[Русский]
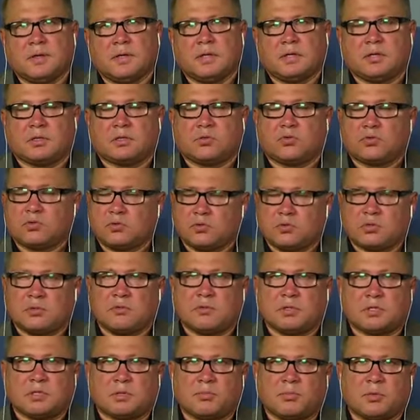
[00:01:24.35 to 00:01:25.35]
Это тоже очень
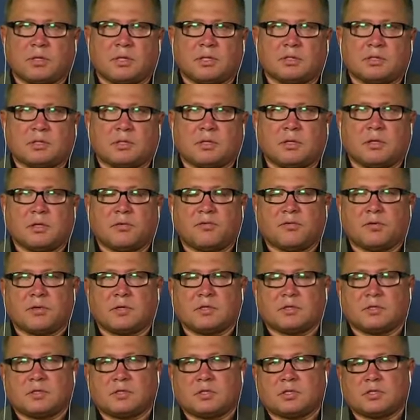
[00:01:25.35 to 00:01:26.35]
важный показатель для
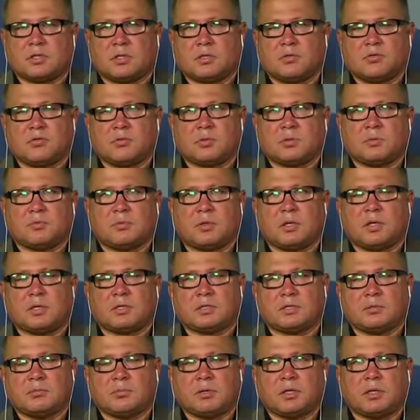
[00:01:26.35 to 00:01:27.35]
ФРС США. Ну, в общем,
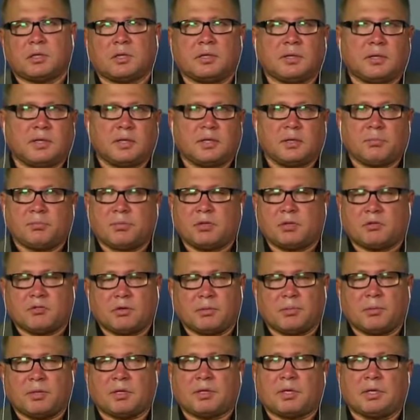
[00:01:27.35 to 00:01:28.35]
реакция была первая первая,
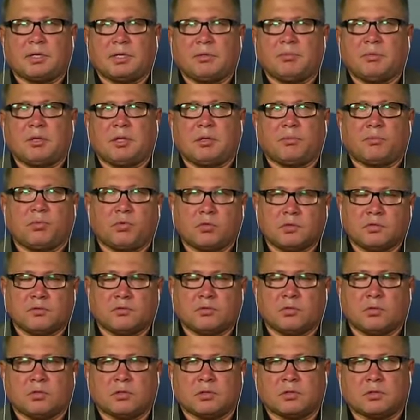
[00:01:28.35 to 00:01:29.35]
по крайней мере, против
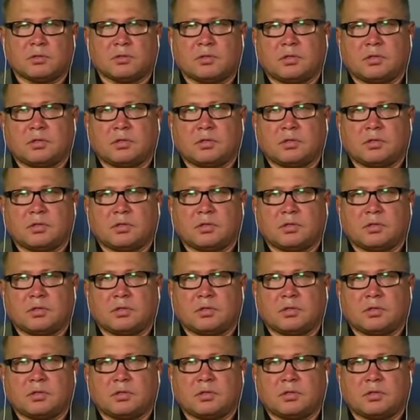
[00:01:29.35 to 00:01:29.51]
доллара.